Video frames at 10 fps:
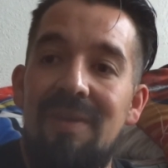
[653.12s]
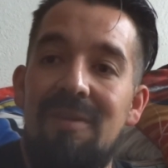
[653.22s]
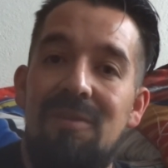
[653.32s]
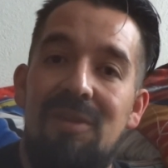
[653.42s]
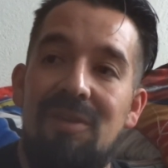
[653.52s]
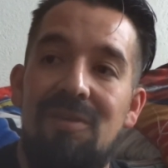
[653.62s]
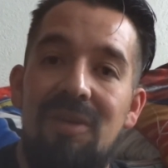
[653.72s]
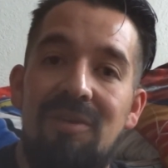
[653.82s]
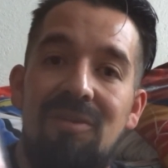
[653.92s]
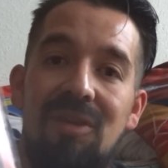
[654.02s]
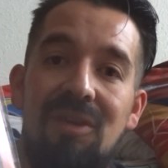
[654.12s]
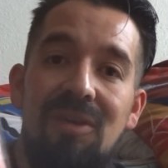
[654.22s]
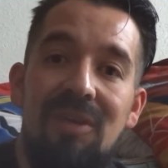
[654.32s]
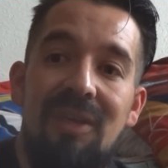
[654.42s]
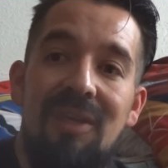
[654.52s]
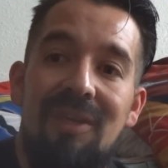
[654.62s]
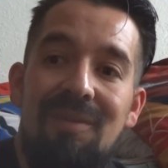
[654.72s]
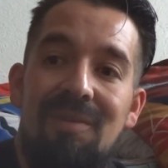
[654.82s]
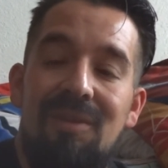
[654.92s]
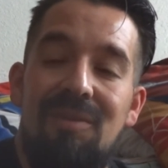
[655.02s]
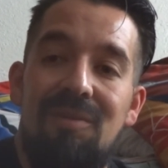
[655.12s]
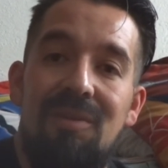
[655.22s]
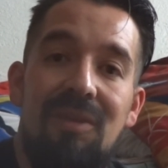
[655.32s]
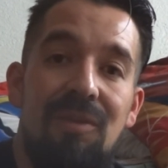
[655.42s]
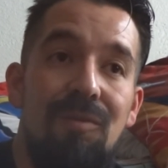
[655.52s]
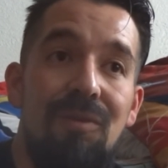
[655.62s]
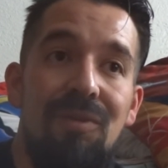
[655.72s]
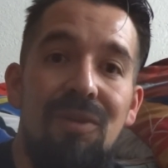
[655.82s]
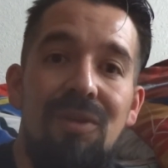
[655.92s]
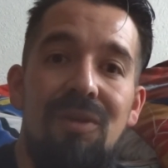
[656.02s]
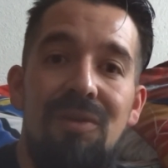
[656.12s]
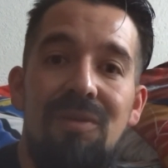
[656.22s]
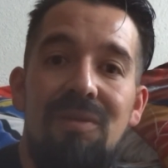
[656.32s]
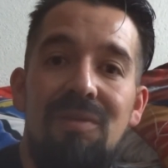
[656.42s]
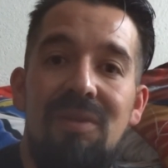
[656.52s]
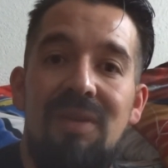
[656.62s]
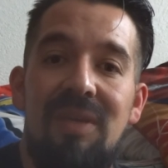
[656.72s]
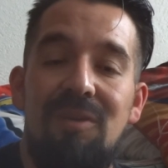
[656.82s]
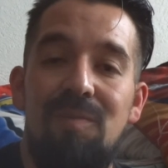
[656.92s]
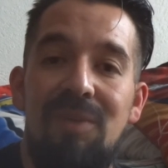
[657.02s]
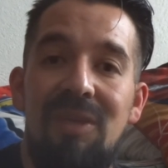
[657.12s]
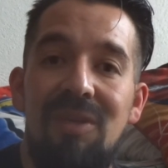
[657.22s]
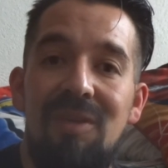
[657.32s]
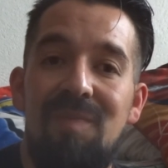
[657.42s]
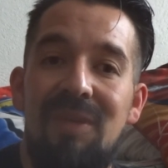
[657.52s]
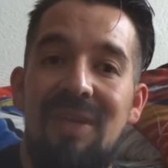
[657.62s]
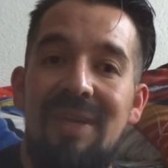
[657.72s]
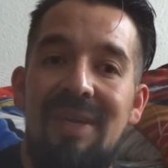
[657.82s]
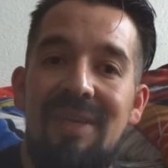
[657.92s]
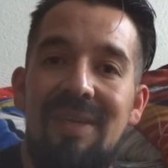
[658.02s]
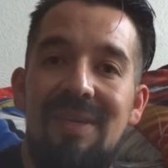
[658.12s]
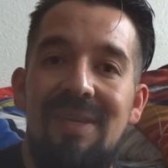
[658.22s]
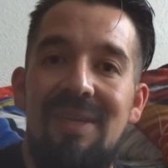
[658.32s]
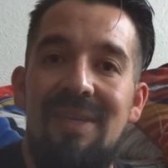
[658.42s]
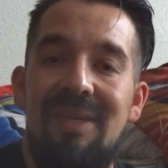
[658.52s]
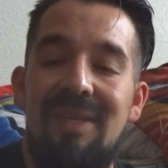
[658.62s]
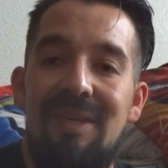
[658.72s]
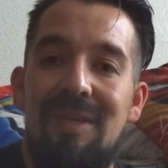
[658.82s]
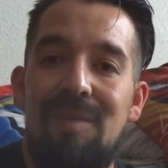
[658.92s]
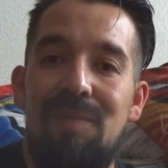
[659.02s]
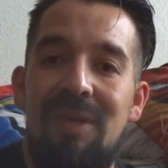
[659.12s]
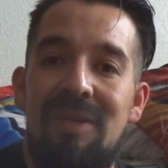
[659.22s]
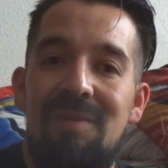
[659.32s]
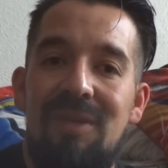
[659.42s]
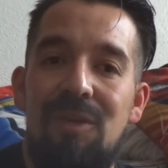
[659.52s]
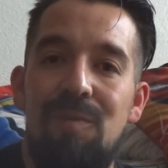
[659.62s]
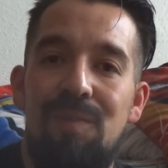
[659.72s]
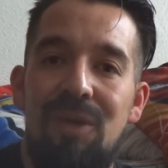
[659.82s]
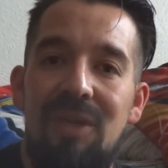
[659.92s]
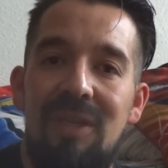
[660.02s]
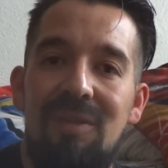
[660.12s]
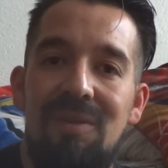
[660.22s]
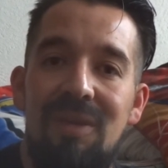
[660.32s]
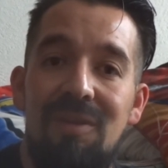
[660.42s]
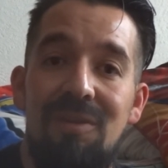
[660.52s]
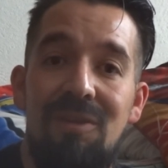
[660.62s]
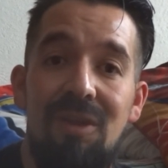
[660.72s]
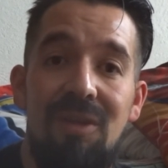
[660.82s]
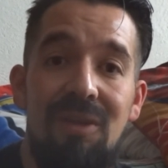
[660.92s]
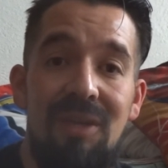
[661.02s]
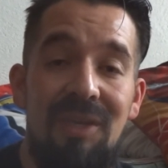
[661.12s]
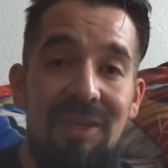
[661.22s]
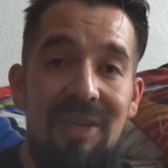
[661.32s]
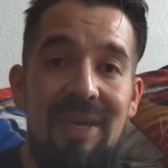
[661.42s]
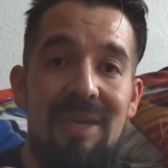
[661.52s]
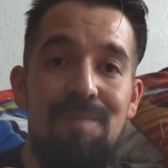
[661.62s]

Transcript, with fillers: nuestras colecciones, nuestros este, gustos, nuestras opiniones pendejas y se puedan divertir un poquito. Eso es todo. Saga